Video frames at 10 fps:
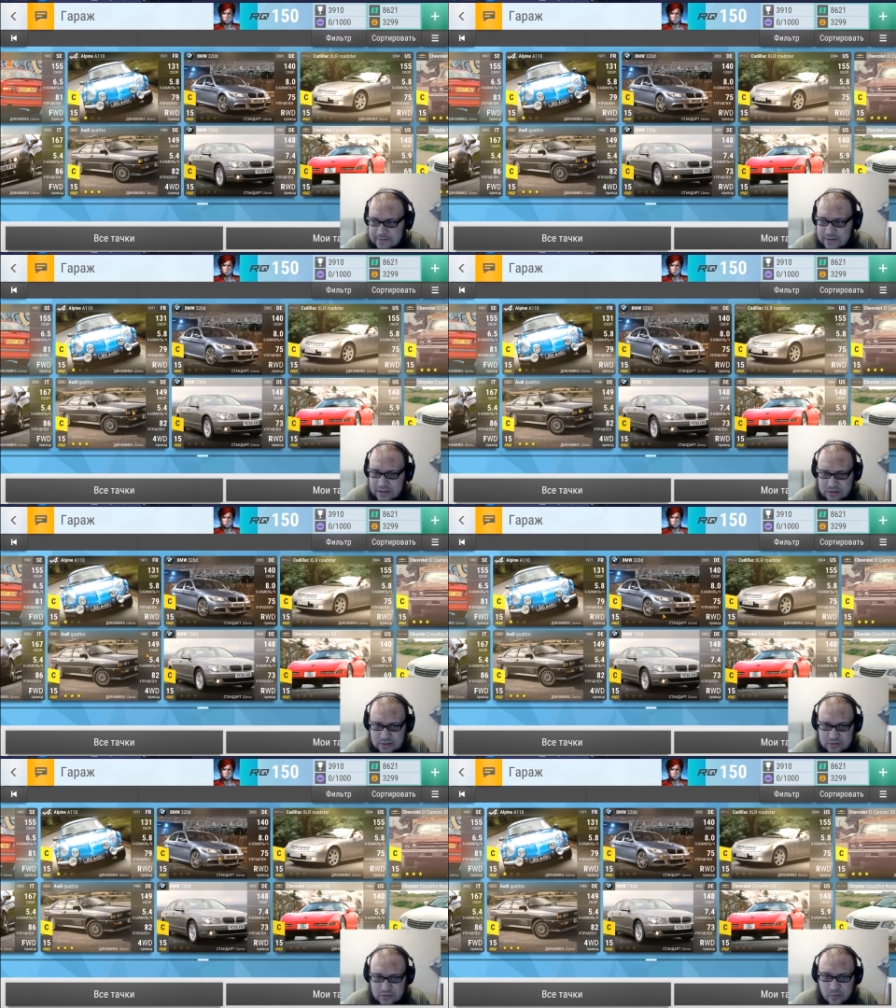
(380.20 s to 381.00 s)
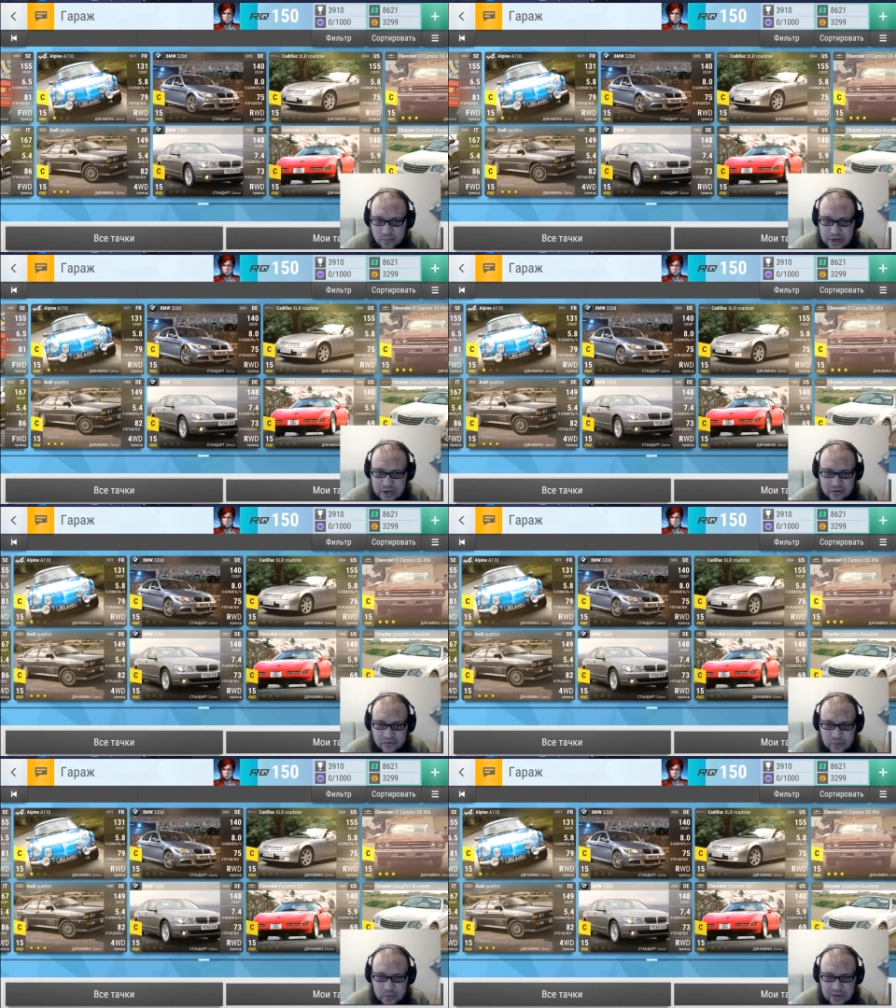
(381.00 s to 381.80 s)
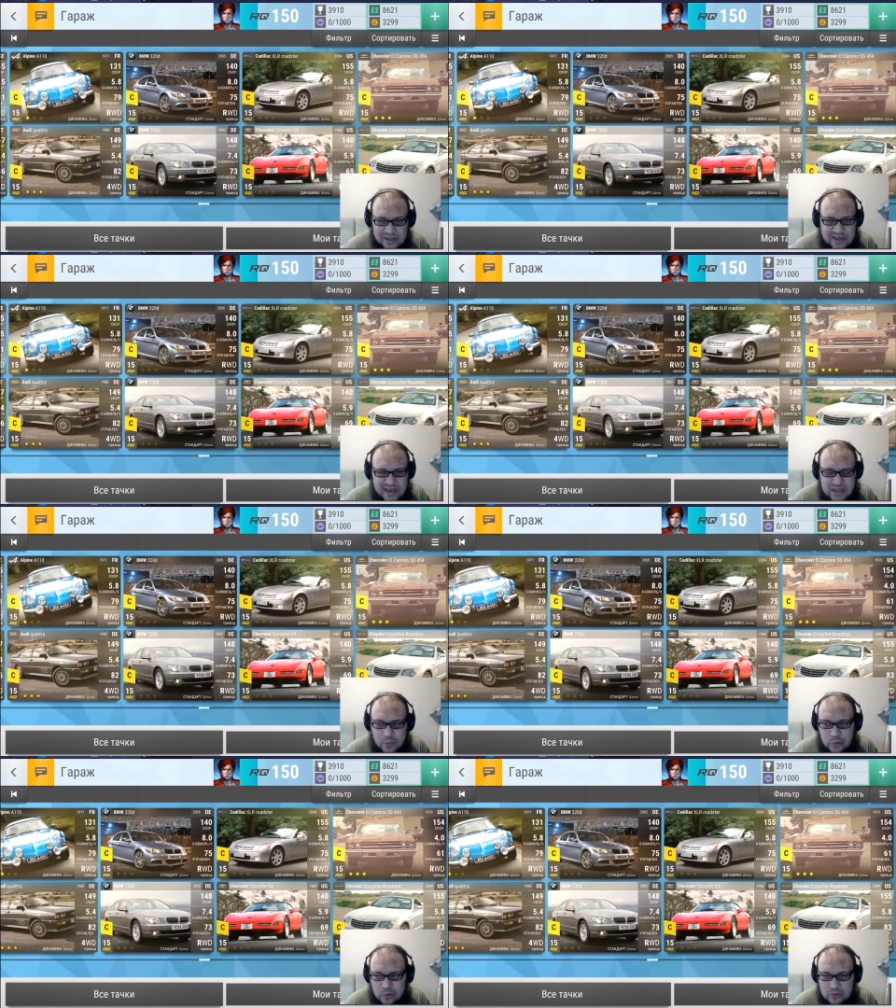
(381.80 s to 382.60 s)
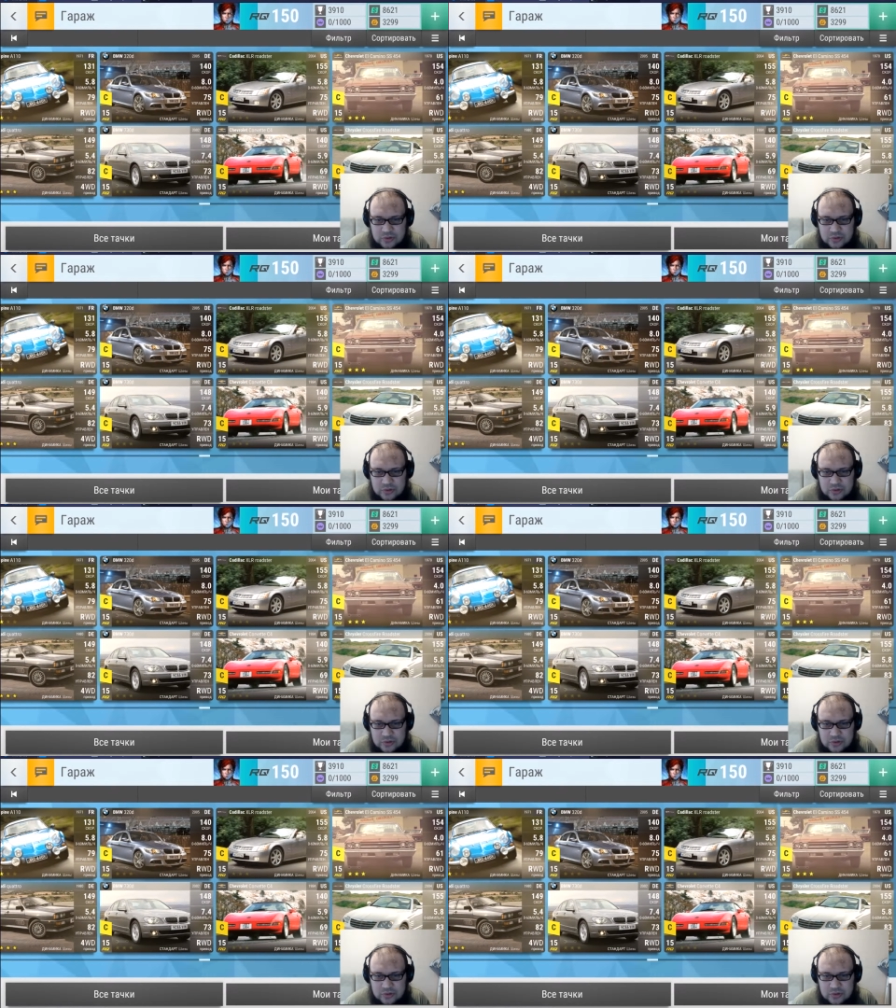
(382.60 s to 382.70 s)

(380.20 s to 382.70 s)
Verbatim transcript: да, тут Бэха выпала, я не помню,